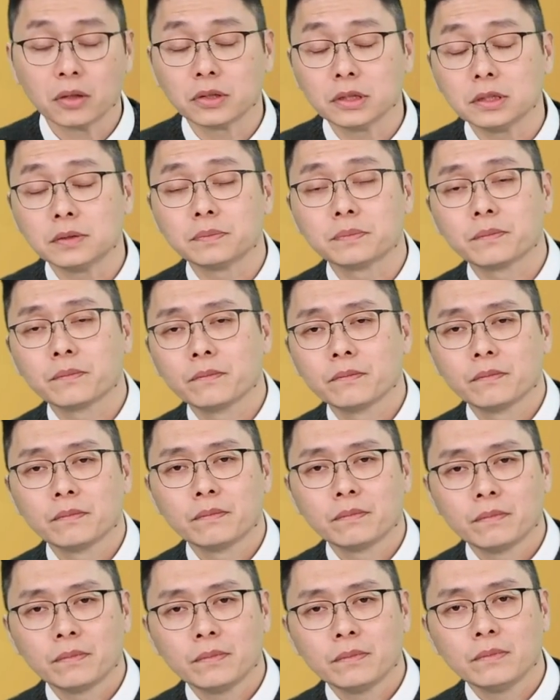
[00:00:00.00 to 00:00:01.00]
的，
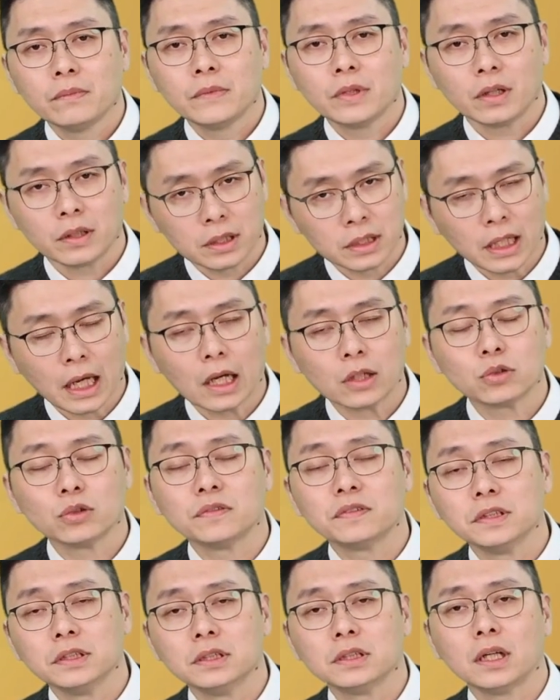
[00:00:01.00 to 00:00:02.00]
要跟大家做
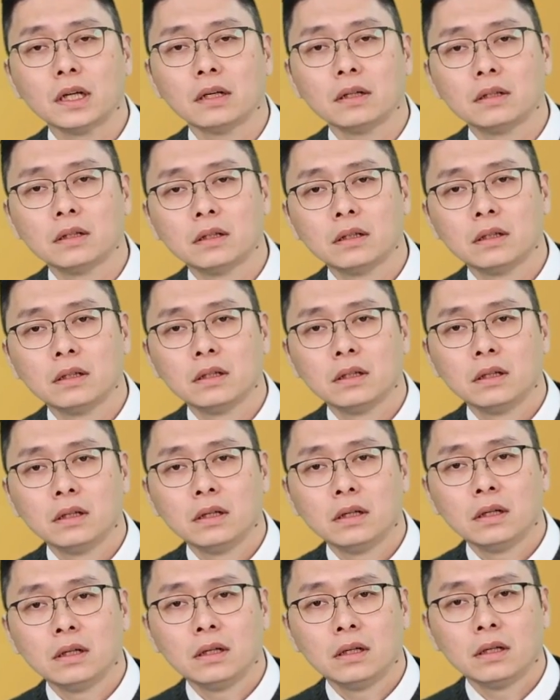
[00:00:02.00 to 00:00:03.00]
分享。
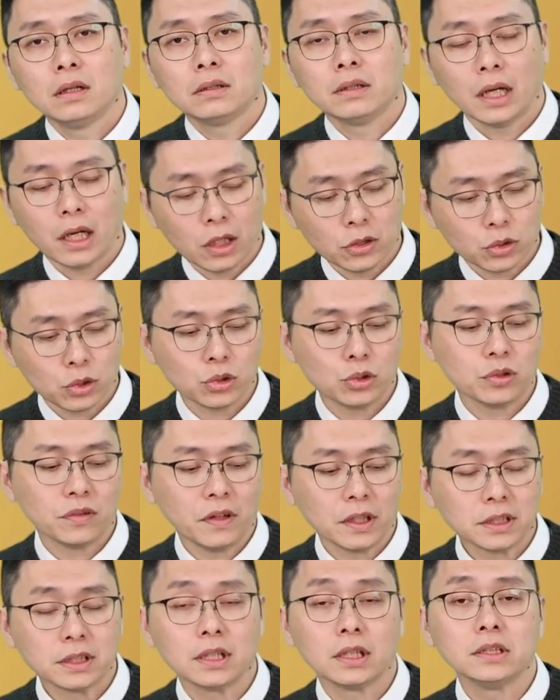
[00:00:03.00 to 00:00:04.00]
那要索取
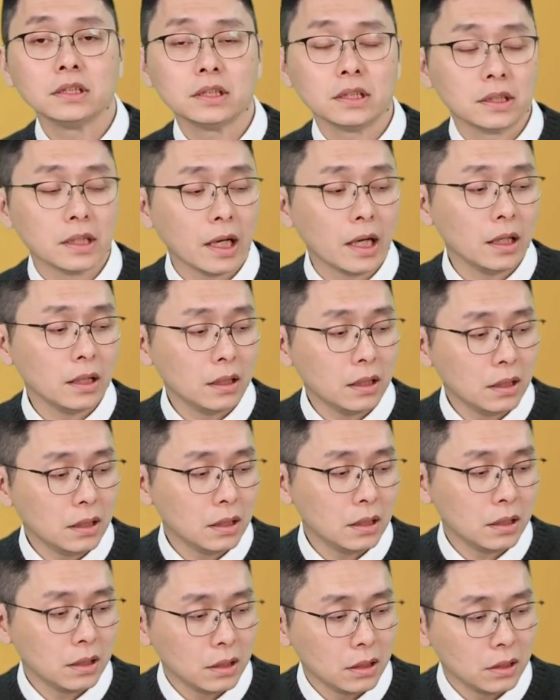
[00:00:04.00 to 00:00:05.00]
方式也很简单，
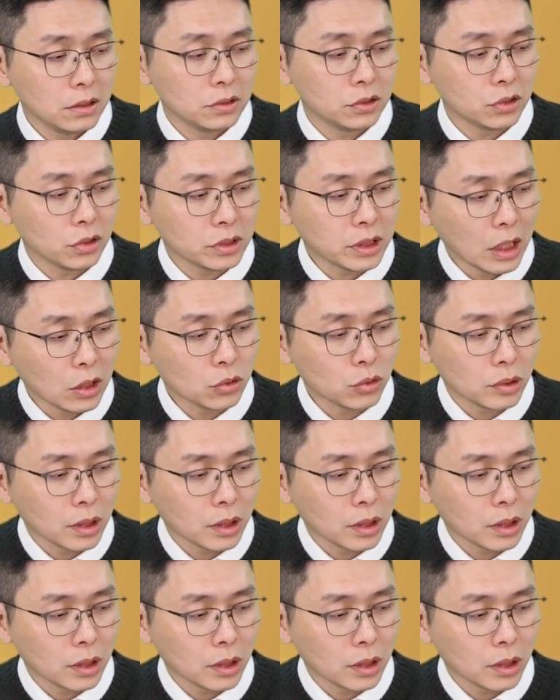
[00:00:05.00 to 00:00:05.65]
你就加入